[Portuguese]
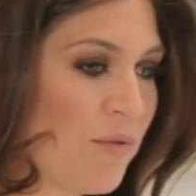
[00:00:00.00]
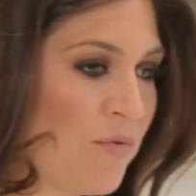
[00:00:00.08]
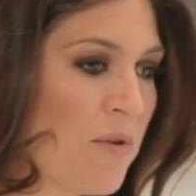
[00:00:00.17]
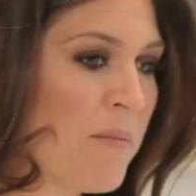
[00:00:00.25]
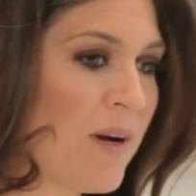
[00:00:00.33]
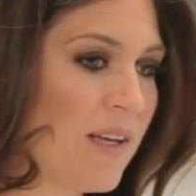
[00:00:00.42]
eu,
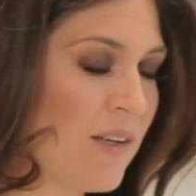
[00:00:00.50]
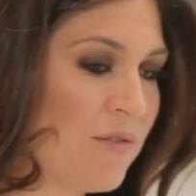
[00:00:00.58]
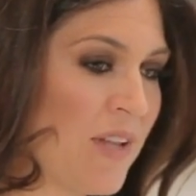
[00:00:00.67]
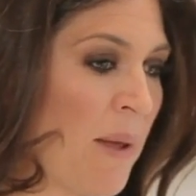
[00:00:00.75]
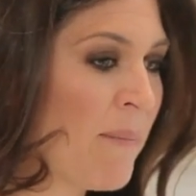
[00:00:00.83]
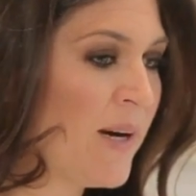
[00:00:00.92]
fui mãe, que eu
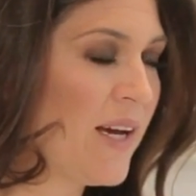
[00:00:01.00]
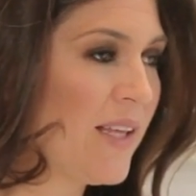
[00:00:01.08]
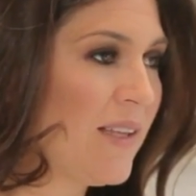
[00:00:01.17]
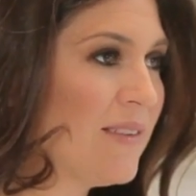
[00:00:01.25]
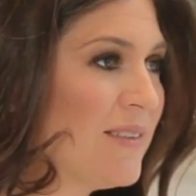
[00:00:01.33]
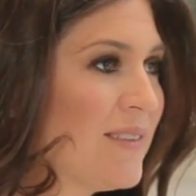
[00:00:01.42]
virei
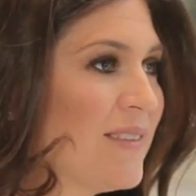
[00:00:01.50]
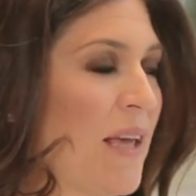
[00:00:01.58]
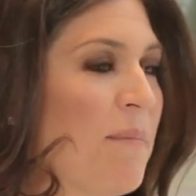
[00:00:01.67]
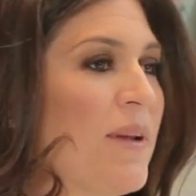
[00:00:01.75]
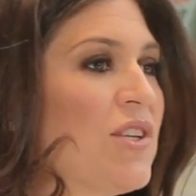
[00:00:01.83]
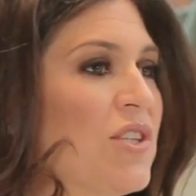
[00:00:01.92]
mãe,
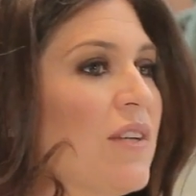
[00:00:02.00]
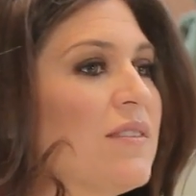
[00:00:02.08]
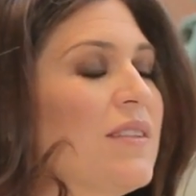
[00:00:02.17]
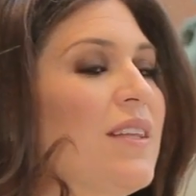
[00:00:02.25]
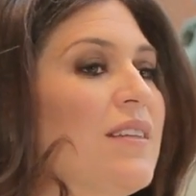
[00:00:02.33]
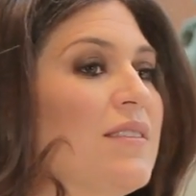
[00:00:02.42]
sempre tinha
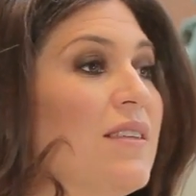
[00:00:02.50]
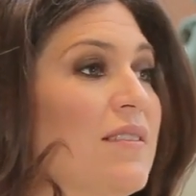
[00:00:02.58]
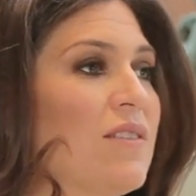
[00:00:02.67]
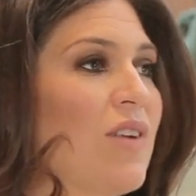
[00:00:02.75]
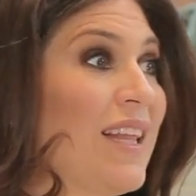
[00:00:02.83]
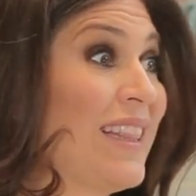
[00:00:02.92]
assim, esse
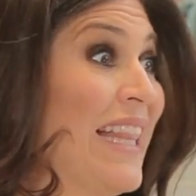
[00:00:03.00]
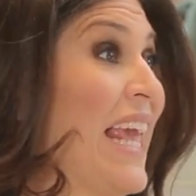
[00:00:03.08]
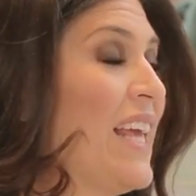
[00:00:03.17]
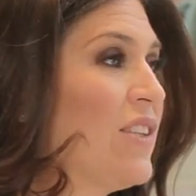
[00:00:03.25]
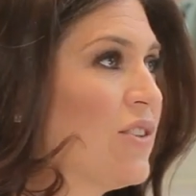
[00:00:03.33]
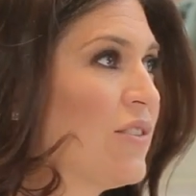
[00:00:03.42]
desejo
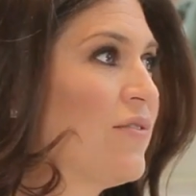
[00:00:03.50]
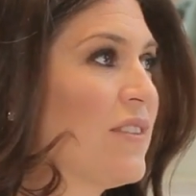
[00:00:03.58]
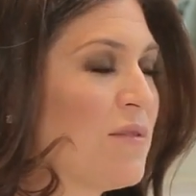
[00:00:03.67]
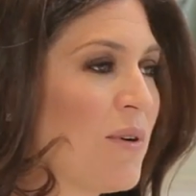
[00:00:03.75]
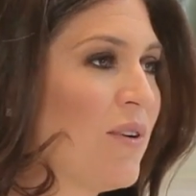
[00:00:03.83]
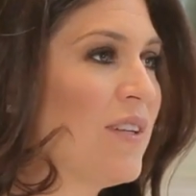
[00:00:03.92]
latente de
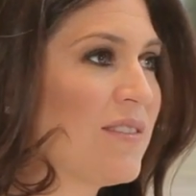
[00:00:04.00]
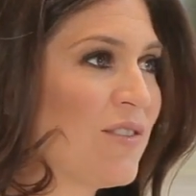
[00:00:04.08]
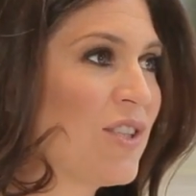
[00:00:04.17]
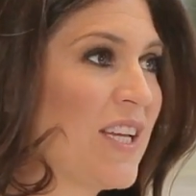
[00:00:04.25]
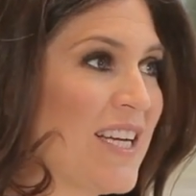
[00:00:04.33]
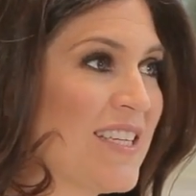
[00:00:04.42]
fazer uma coleção
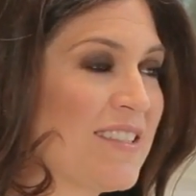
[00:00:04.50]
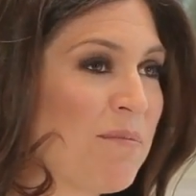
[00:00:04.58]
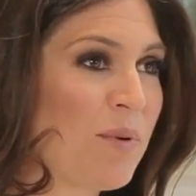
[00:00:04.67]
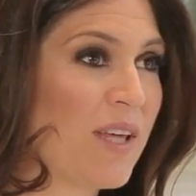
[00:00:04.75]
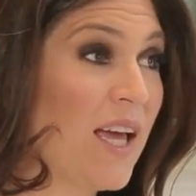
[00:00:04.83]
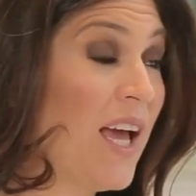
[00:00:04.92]
de criança,
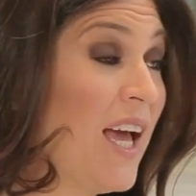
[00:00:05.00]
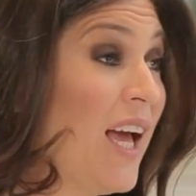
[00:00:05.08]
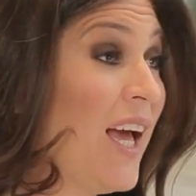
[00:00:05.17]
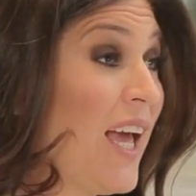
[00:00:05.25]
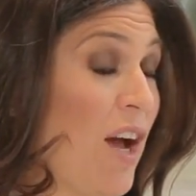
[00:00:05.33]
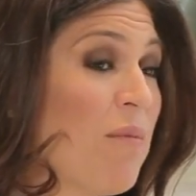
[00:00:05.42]
porque
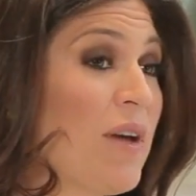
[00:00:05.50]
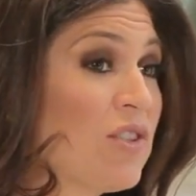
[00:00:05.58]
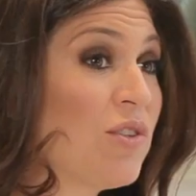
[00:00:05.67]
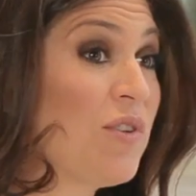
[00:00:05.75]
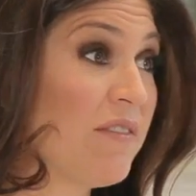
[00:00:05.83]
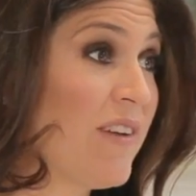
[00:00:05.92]

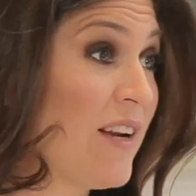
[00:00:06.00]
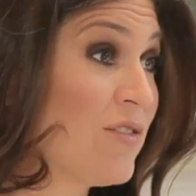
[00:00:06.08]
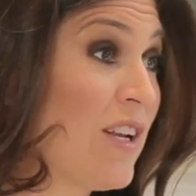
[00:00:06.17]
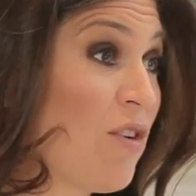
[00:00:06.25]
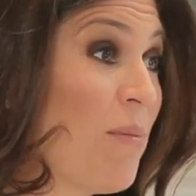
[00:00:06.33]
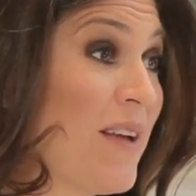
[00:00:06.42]
realmente teu então, universo
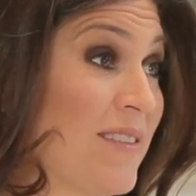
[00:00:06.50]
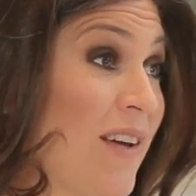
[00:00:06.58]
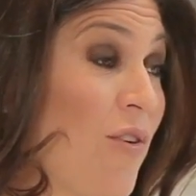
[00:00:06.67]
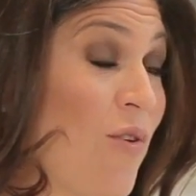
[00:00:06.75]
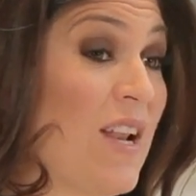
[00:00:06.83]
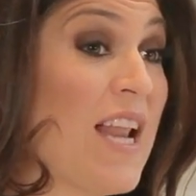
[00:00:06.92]
ele começa
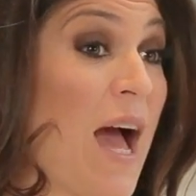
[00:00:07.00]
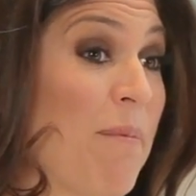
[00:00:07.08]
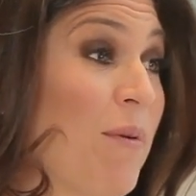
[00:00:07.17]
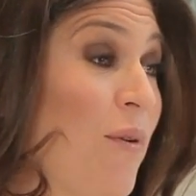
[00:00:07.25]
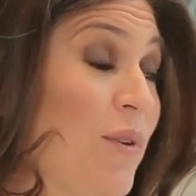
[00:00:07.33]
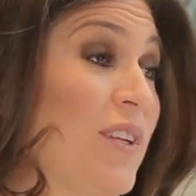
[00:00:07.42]
a olhar
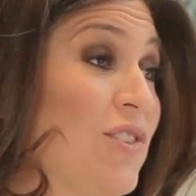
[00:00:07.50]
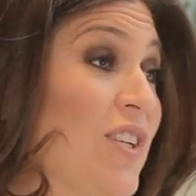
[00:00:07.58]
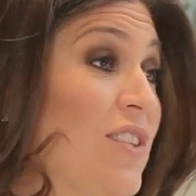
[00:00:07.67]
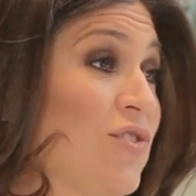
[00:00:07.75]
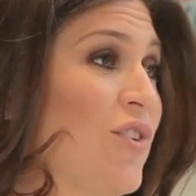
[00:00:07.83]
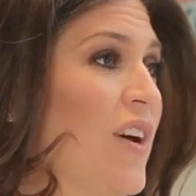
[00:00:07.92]
para outras
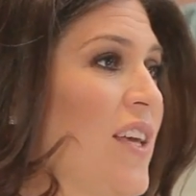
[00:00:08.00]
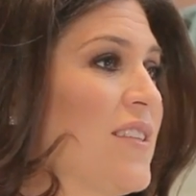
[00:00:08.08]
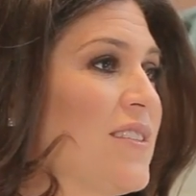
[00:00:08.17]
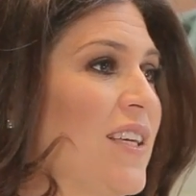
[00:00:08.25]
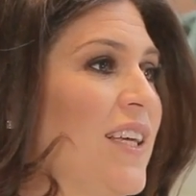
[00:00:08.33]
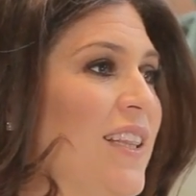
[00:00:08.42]
direções.
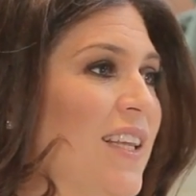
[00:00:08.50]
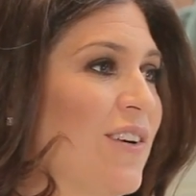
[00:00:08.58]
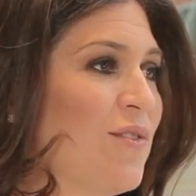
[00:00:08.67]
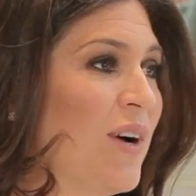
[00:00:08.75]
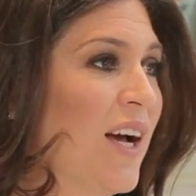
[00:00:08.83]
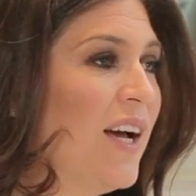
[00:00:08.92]
Então,